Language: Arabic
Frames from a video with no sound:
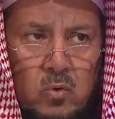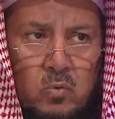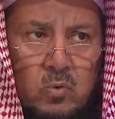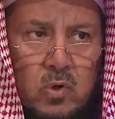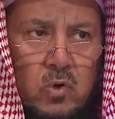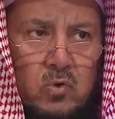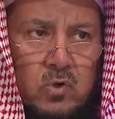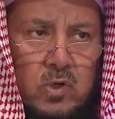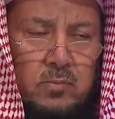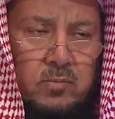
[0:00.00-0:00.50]

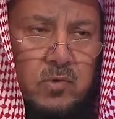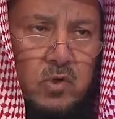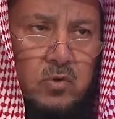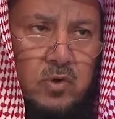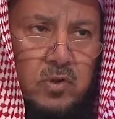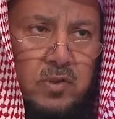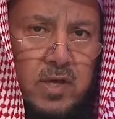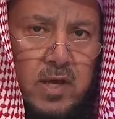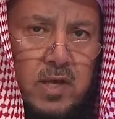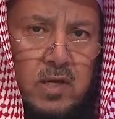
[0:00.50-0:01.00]
ولو لم
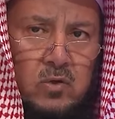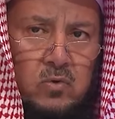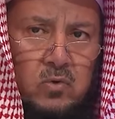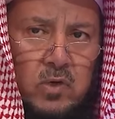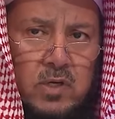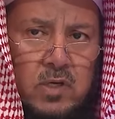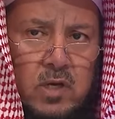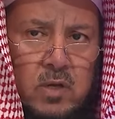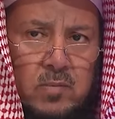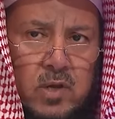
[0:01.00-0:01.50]
يقل ذلك
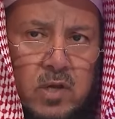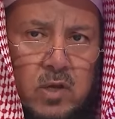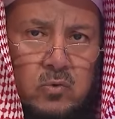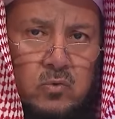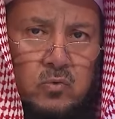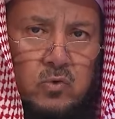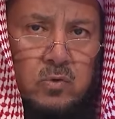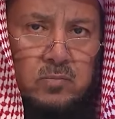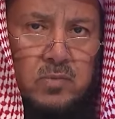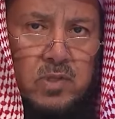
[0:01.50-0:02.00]
وإنما
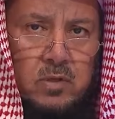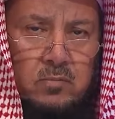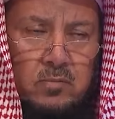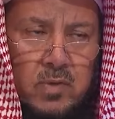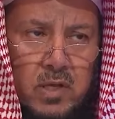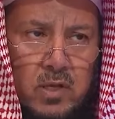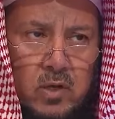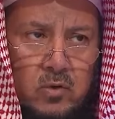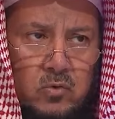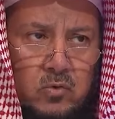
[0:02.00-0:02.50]
يقول مثل
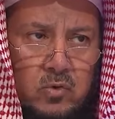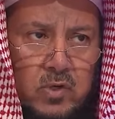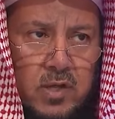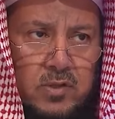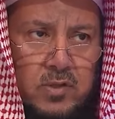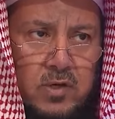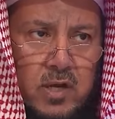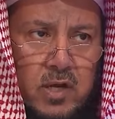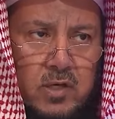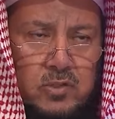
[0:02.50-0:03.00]
ما يقول
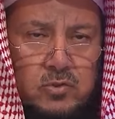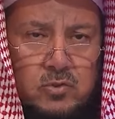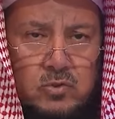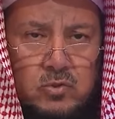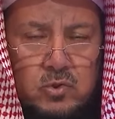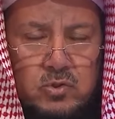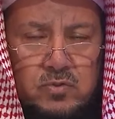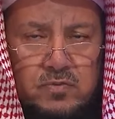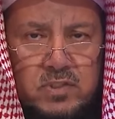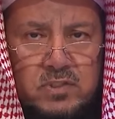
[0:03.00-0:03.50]
أثناء
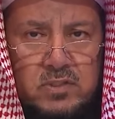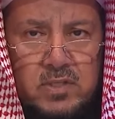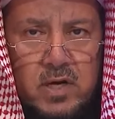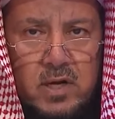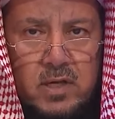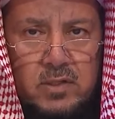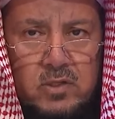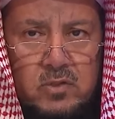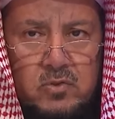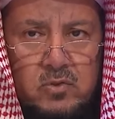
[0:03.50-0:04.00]
السجود في
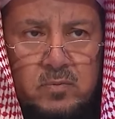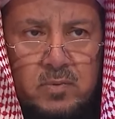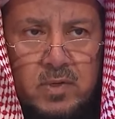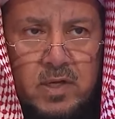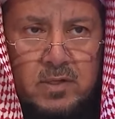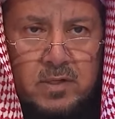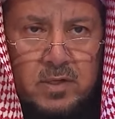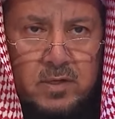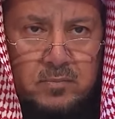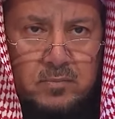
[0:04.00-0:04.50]
صلاته
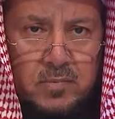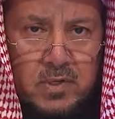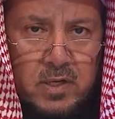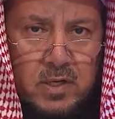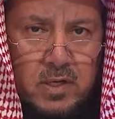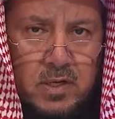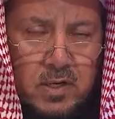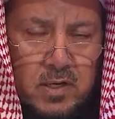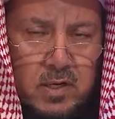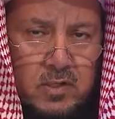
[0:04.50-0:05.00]
سبحان ربي
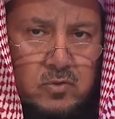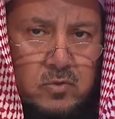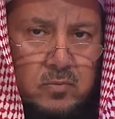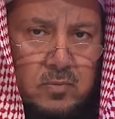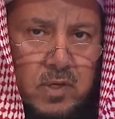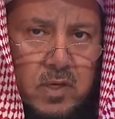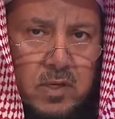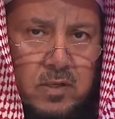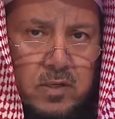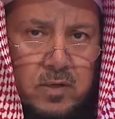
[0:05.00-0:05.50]
الأعلى
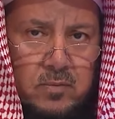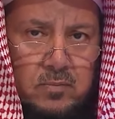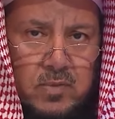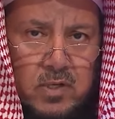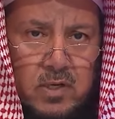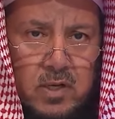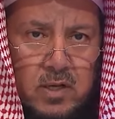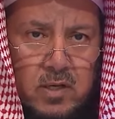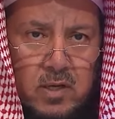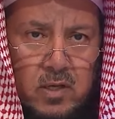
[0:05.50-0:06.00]
سبحان ربي
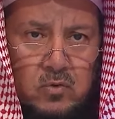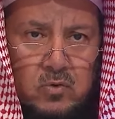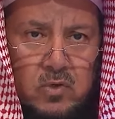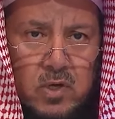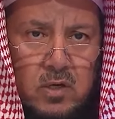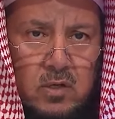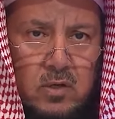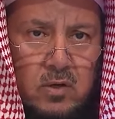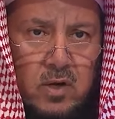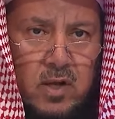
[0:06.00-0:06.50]
الأعلى
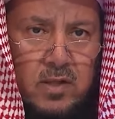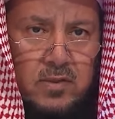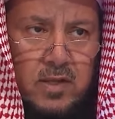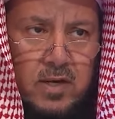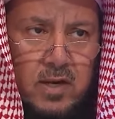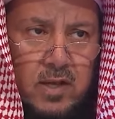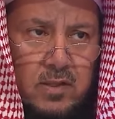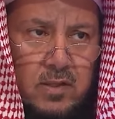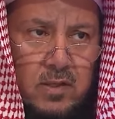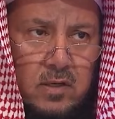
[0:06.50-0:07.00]
يكررها
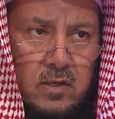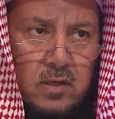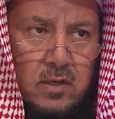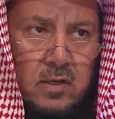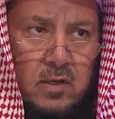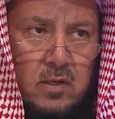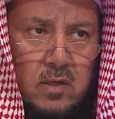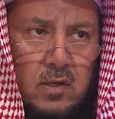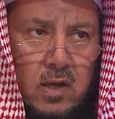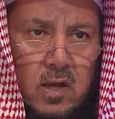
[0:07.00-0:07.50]
ثلاثا
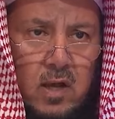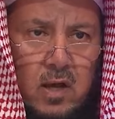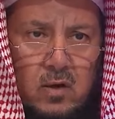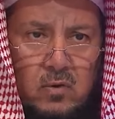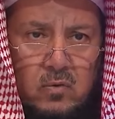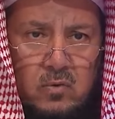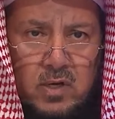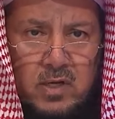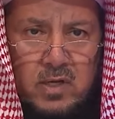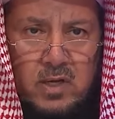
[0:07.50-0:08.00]

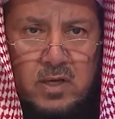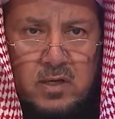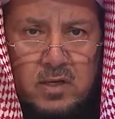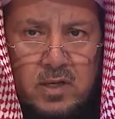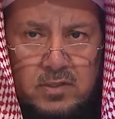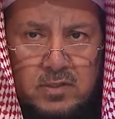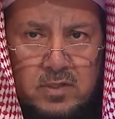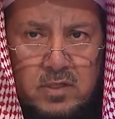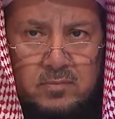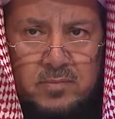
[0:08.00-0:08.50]
أو على
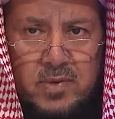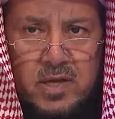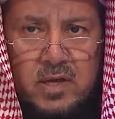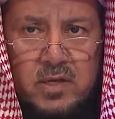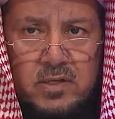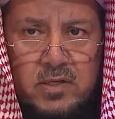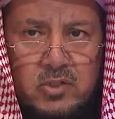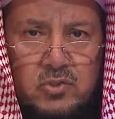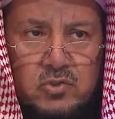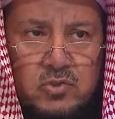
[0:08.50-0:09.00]
قدر ما
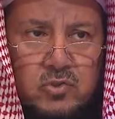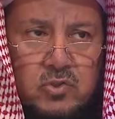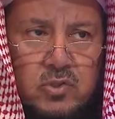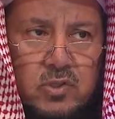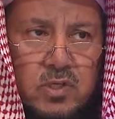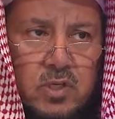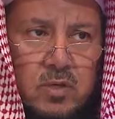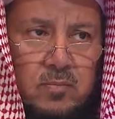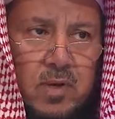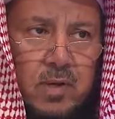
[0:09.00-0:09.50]
يسجد
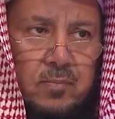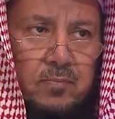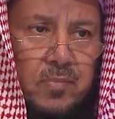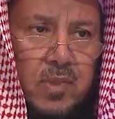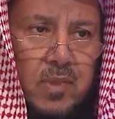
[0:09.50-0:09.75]
الإمام